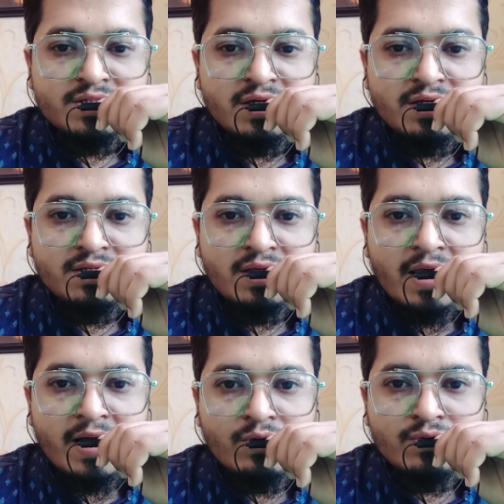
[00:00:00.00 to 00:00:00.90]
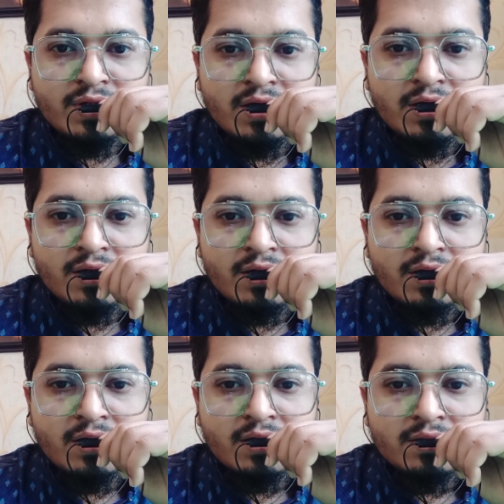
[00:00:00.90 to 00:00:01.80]
সেই অ্যাকাউন্টটা
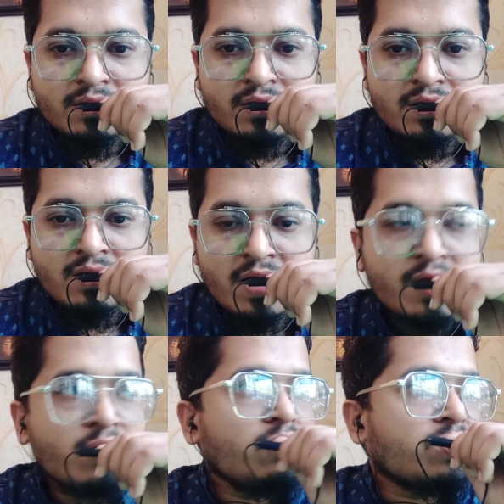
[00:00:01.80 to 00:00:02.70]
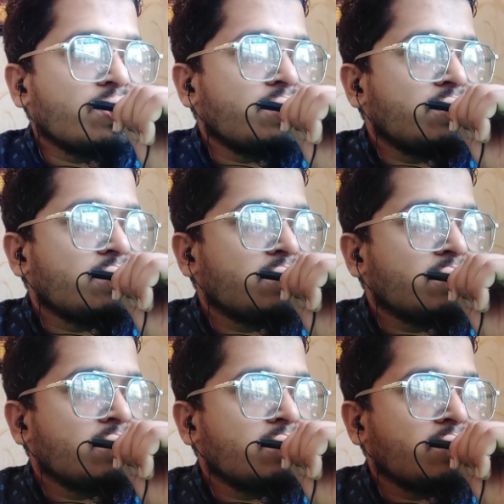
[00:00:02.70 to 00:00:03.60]
হ্যাক করে
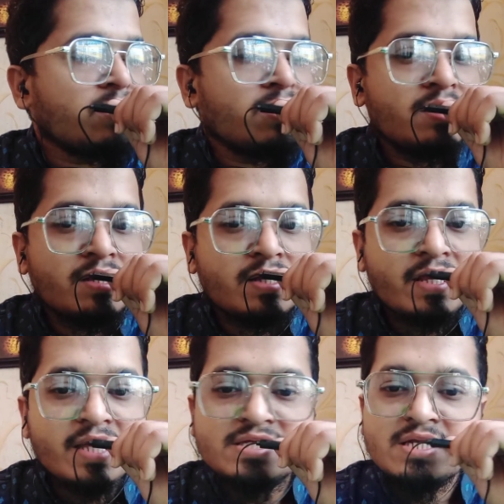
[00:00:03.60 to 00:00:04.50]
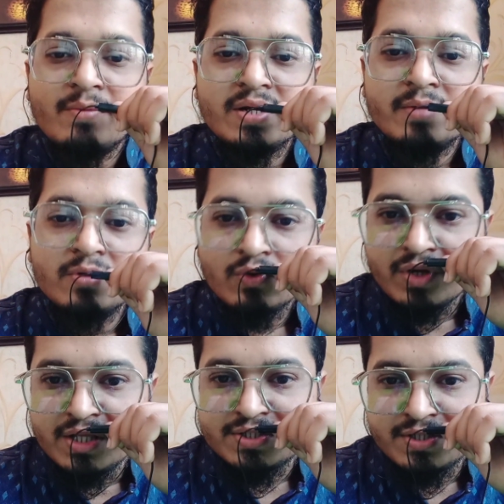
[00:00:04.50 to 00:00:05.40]
কে জানি আমার নামে লোন
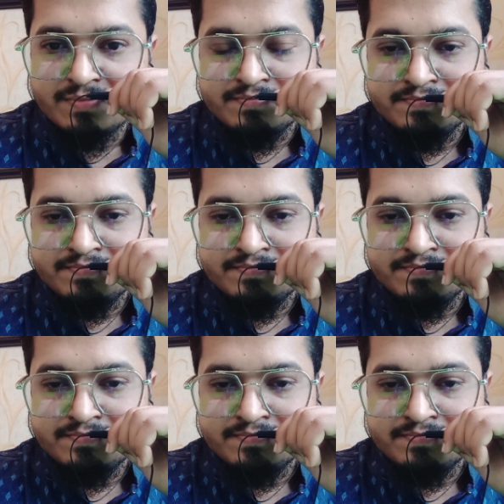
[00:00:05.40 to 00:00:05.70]
নিয়েছে